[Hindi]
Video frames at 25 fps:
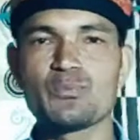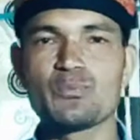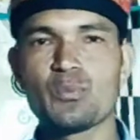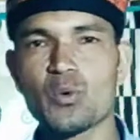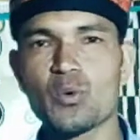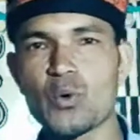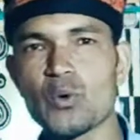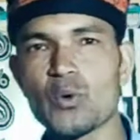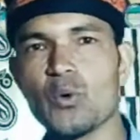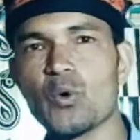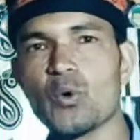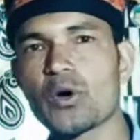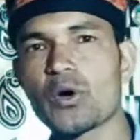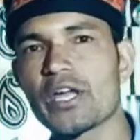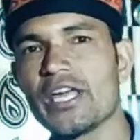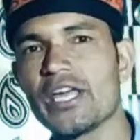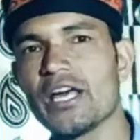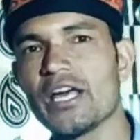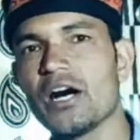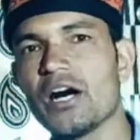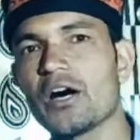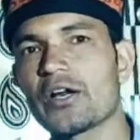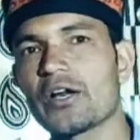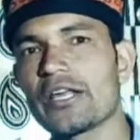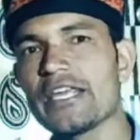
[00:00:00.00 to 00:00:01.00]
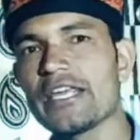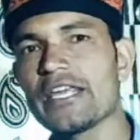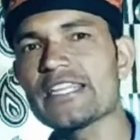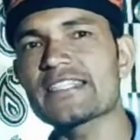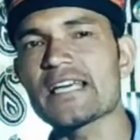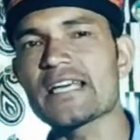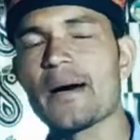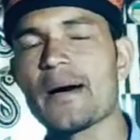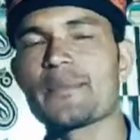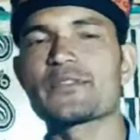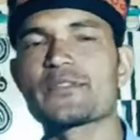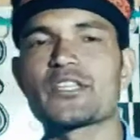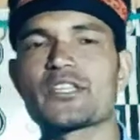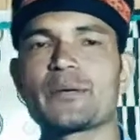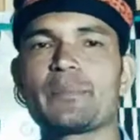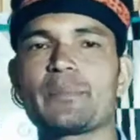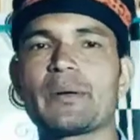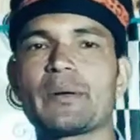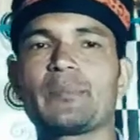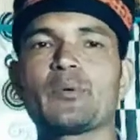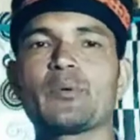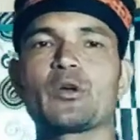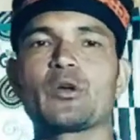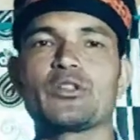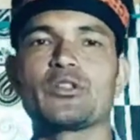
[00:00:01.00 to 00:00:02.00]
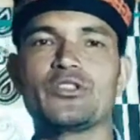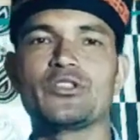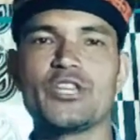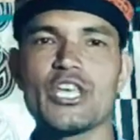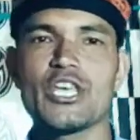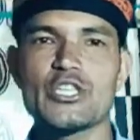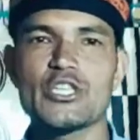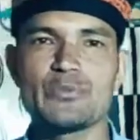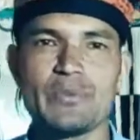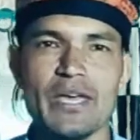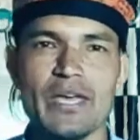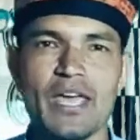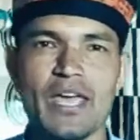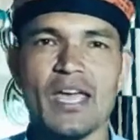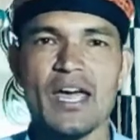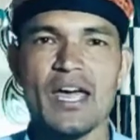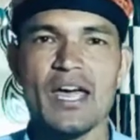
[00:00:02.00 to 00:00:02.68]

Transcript: पूर्ण हो गए हैं और इस अवसर पर पूरे देश में